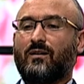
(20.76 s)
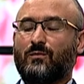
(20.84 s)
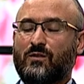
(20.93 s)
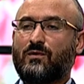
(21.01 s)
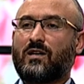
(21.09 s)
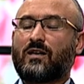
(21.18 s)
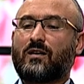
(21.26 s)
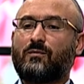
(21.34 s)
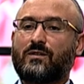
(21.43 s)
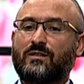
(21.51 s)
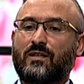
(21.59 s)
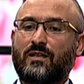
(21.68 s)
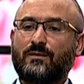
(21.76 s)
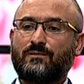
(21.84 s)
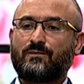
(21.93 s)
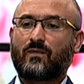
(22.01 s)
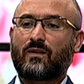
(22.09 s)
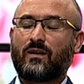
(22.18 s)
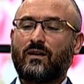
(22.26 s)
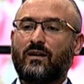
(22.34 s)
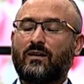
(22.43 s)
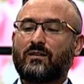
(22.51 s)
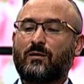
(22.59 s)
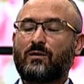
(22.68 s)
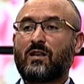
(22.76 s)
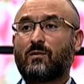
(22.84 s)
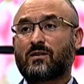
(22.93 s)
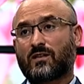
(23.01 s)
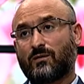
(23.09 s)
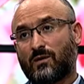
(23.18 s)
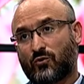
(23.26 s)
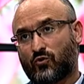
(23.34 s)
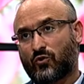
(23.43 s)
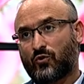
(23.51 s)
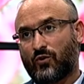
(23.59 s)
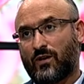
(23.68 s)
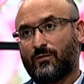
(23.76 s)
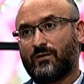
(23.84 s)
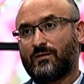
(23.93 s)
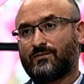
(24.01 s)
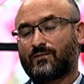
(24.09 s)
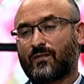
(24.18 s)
Bismillahirrahmanirrahim. Tabi namaz kılmak çok önemli.